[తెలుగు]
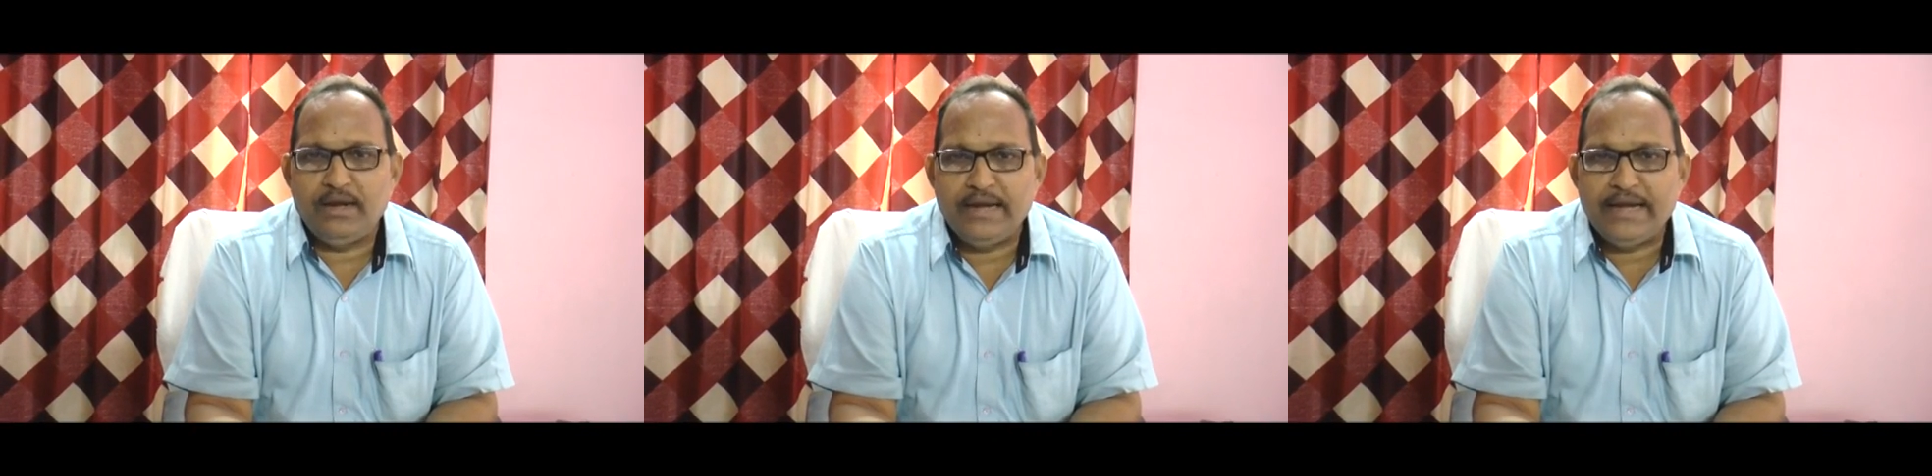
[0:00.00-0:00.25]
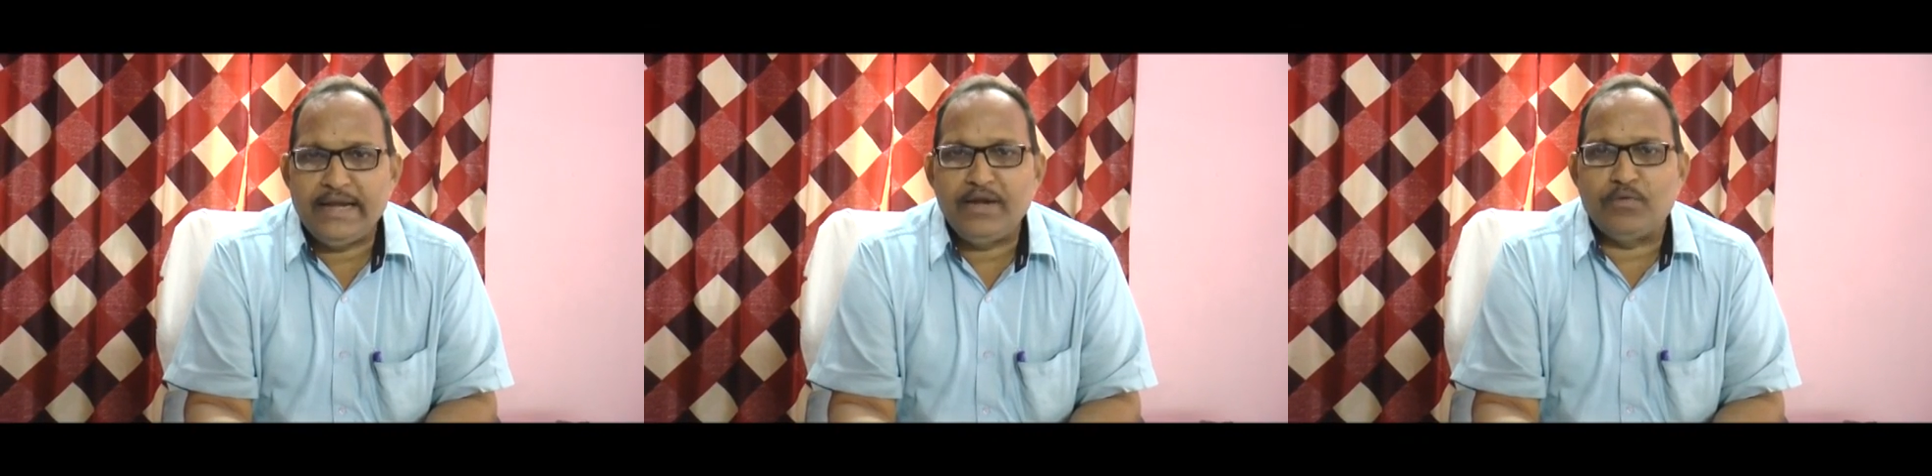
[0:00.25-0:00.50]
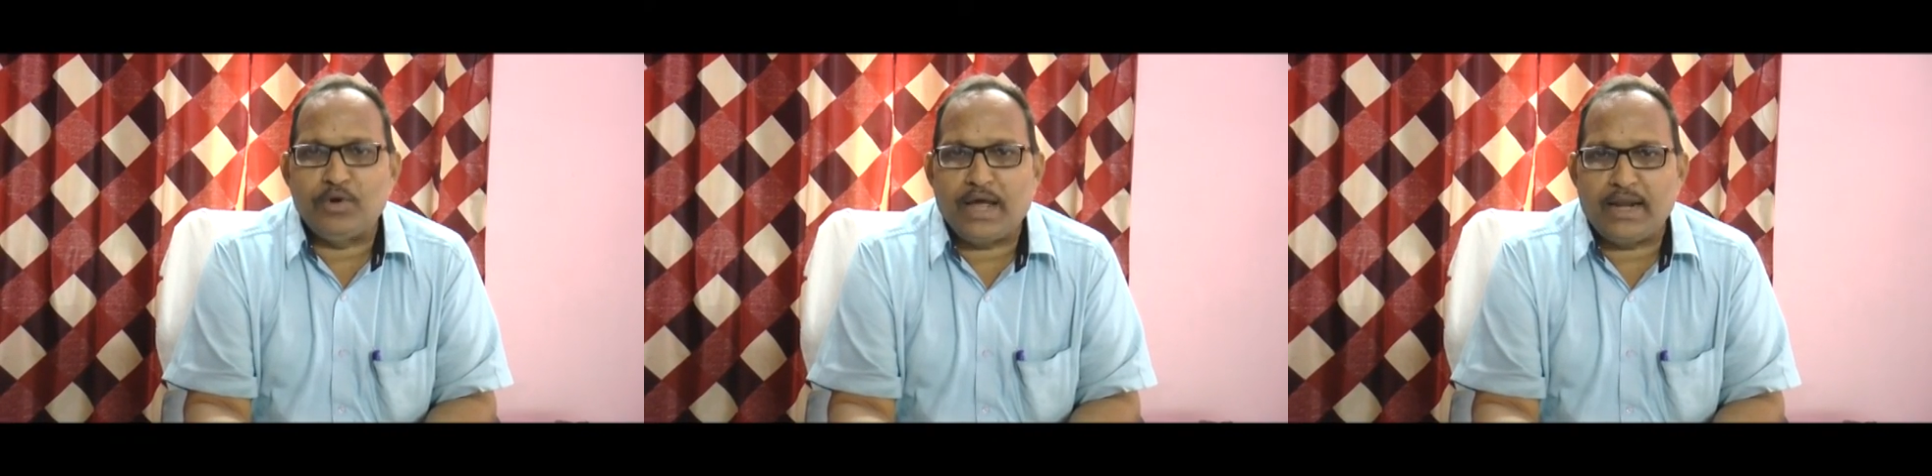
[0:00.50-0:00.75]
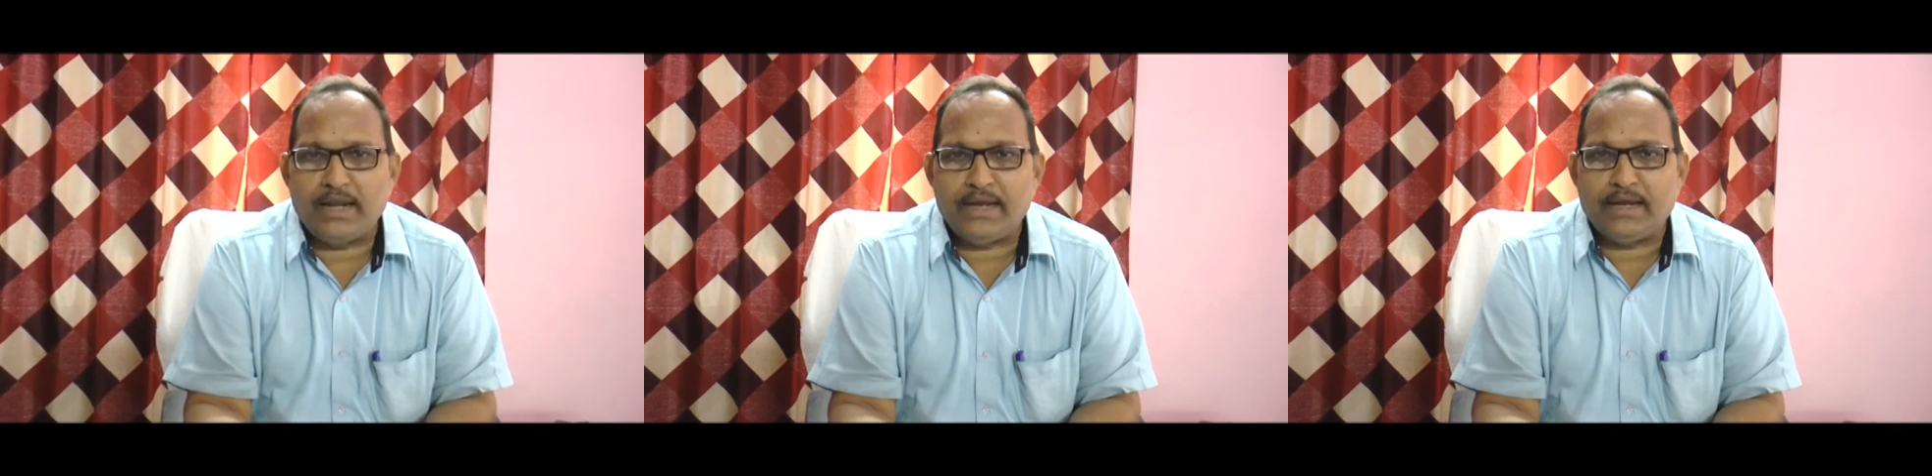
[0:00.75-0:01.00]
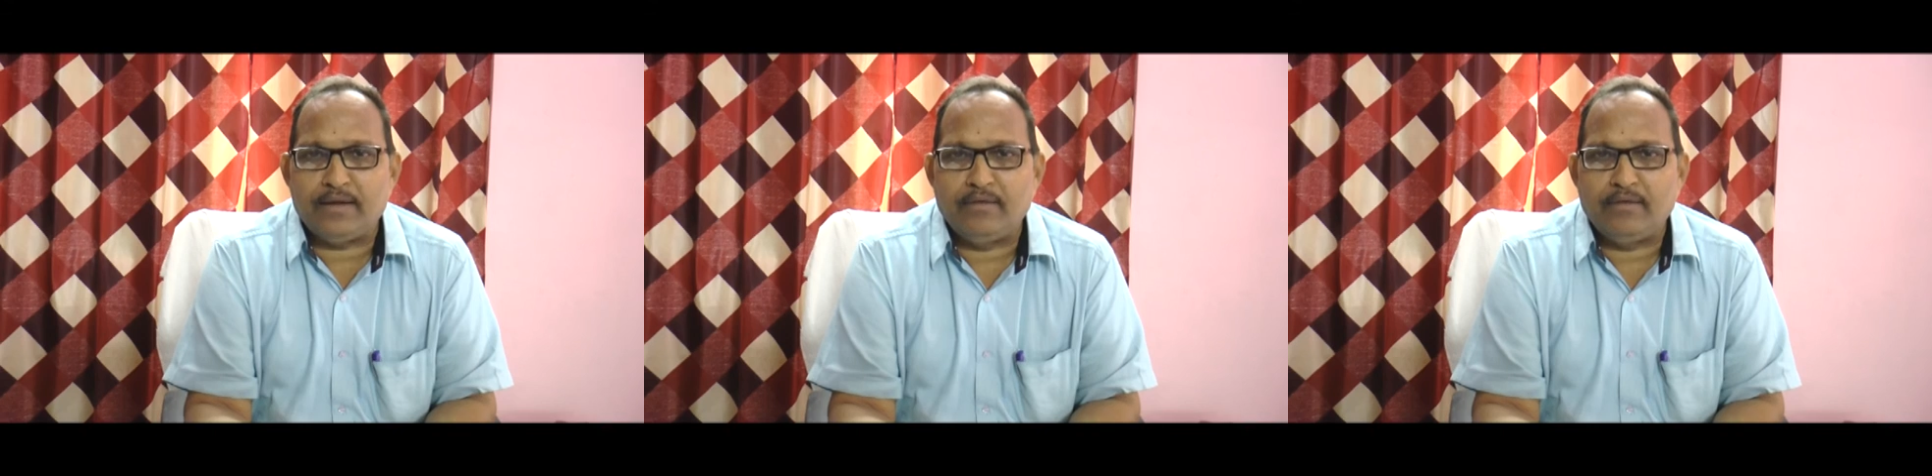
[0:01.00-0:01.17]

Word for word: నిండి ఉండాలి